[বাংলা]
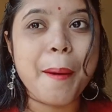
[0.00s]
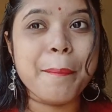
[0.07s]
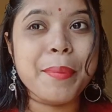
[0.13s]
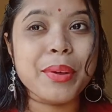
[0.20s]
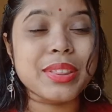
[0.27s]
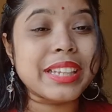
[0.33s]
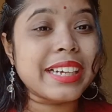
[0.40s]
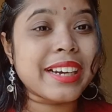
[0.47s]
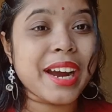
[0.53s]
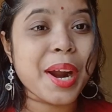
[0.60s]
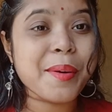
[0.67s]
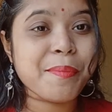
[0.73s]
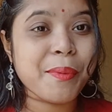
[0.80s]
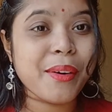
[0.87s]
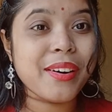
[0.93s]

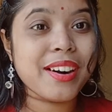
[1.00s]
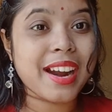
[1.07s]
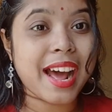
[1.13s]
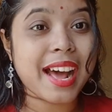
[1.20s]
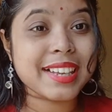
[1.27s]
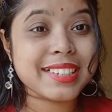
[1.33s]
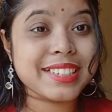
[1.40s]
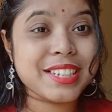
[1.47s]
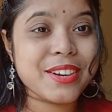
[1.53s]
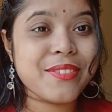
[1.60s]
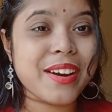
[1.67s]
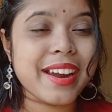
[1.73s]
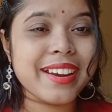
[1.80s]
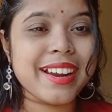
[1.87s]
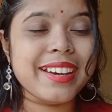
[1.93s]
প্রতীক্ষার পর আসছে
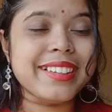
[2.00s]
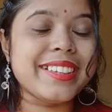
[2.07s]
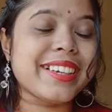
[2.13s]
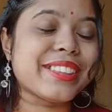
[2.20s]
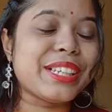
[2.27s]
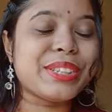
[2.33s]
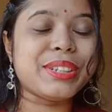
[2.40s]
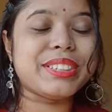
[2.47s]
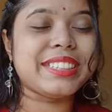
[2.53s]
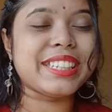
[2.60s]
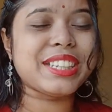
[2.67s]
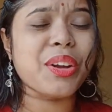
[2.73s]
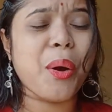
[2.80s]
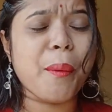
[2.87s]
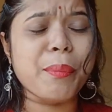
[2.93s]
ফাইনালি দেখতে তো
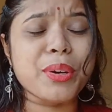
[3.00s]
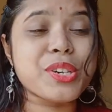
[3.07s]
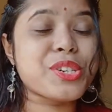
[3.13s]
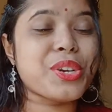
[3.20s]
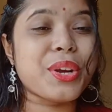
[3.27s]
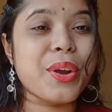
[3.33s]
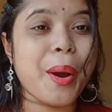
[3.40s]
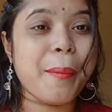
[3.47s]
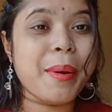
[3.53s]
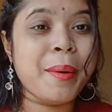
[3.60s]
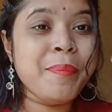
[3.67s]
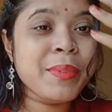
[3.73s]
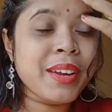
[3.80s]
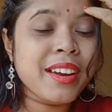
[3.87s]
যেতে অবশ্যই হবে